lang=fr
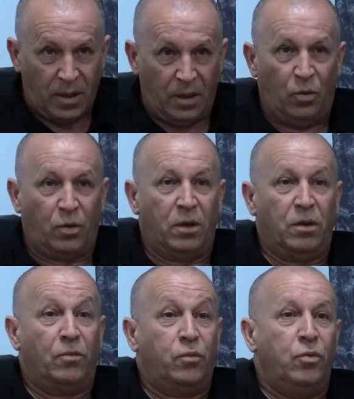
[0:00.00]
Il
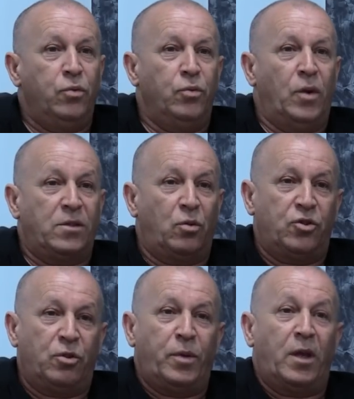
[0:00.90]
aurait voulu à ce que le
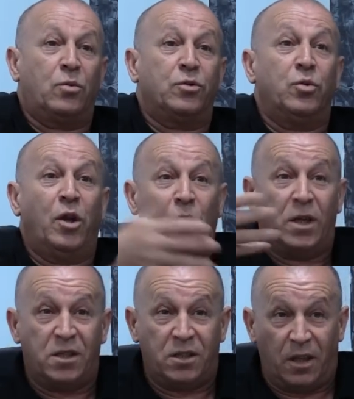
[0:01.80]
GPRA continue à
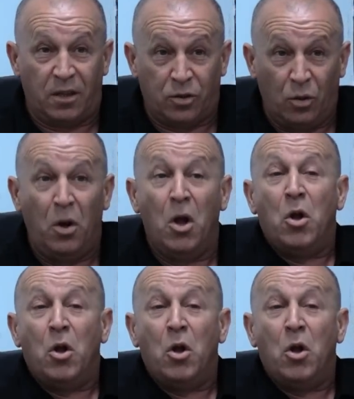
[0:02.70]
organiser des élections.